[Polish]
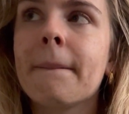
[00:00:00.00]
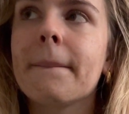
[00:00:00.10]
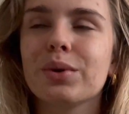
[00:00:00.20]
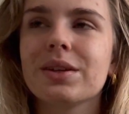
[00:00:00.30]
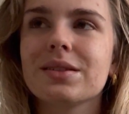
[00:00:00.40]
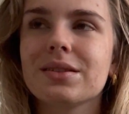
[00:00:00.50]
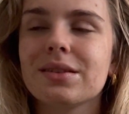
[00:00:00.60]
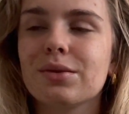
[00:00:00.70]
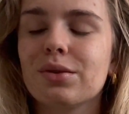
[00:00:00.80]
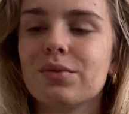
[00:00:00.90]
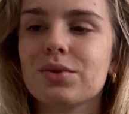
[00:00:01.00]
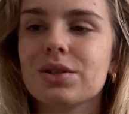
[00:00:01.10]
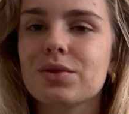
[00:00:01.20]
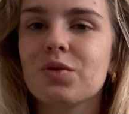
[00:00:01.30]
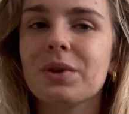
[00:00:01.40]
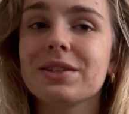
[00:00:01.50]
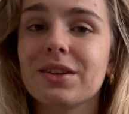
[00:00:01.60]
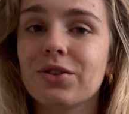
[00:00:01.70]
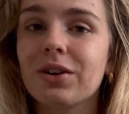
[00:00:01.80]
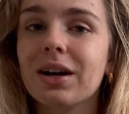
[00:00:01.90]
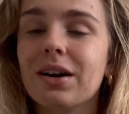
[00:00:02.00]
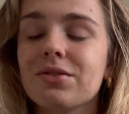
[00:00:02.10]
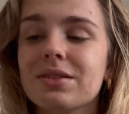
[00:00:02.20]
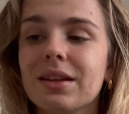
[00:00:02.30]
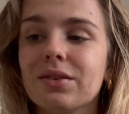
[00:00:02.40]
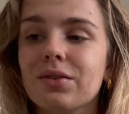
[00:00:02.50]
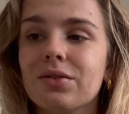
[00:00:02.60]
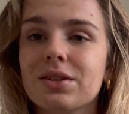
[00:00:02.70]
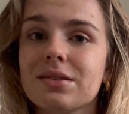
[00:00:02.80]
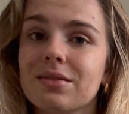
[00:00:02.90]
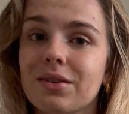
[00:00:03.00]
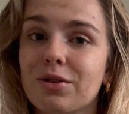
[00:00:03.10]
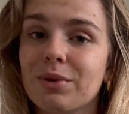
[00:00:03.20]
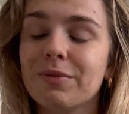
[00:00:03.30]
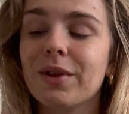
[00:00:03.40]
bo nie chcę się tylko i wyłącznie skupiać na nogach, a ostatnio często je robię.